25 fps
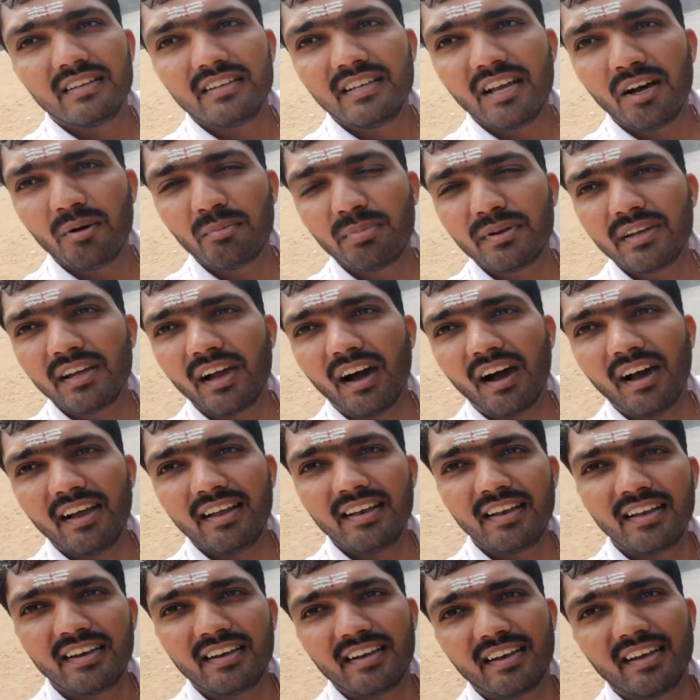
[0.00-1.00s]
यहाँ पर
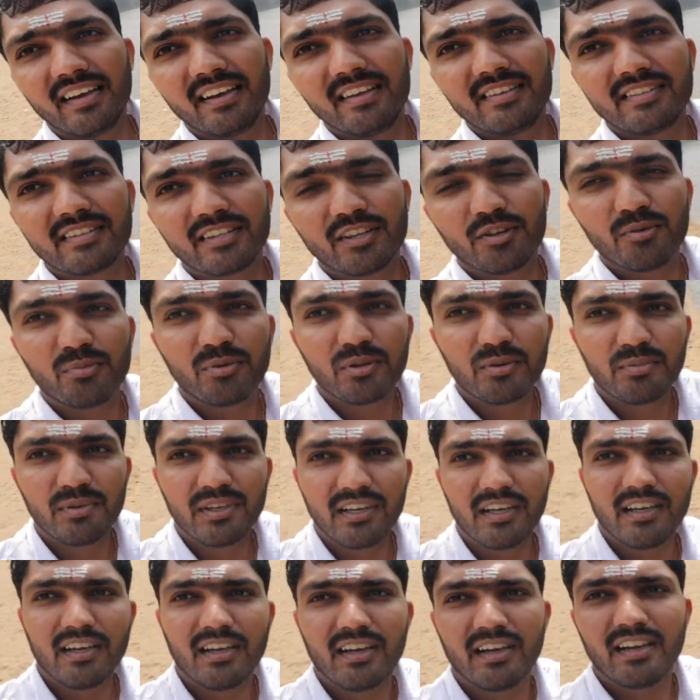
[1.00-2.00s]
आईलैंड है इसके ऊपर
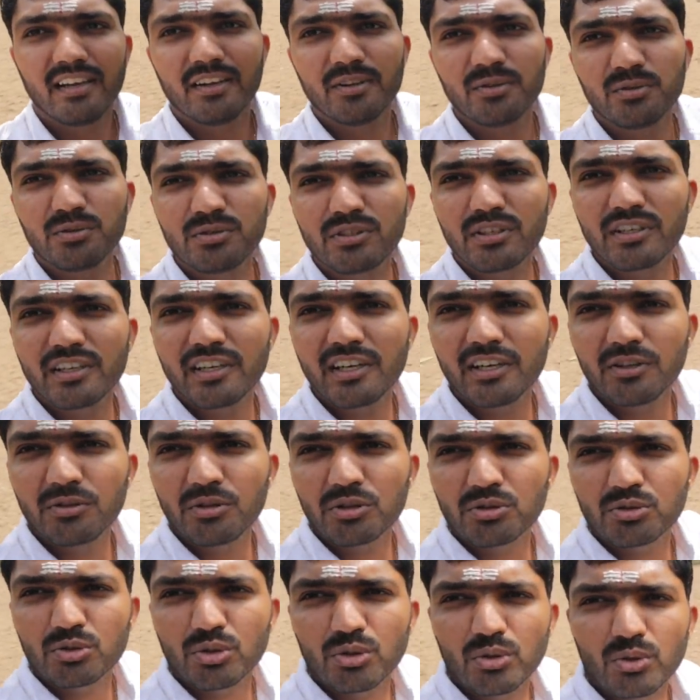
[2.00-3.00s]
मैं उतर गया हूँ
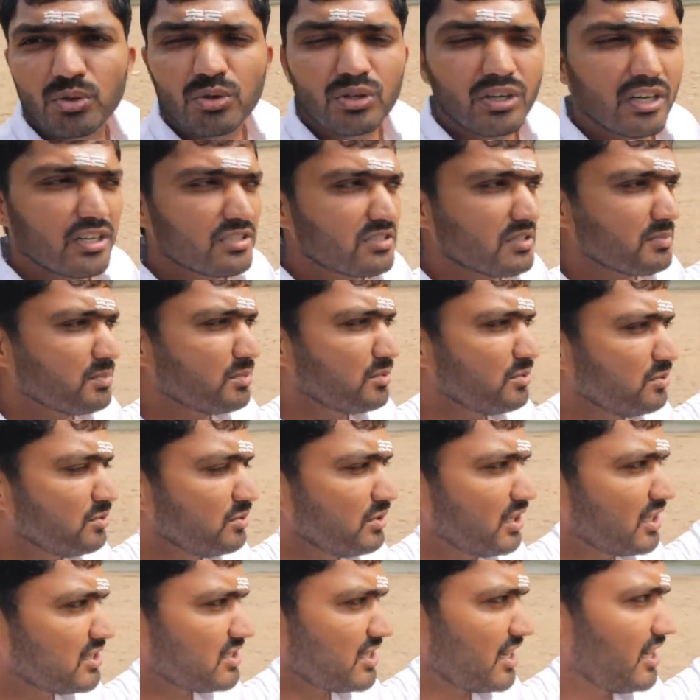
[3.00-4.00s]
एक छोटा सा
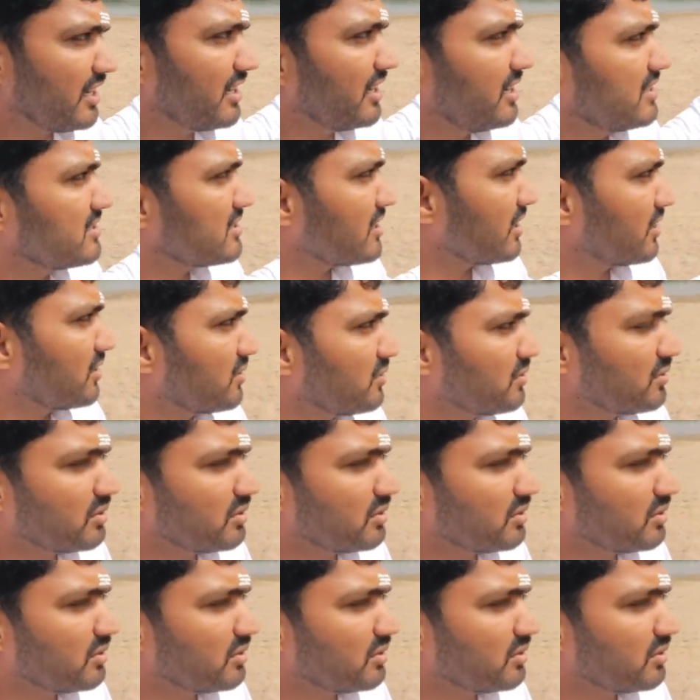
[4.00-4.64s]
पूरा सैंड है चारों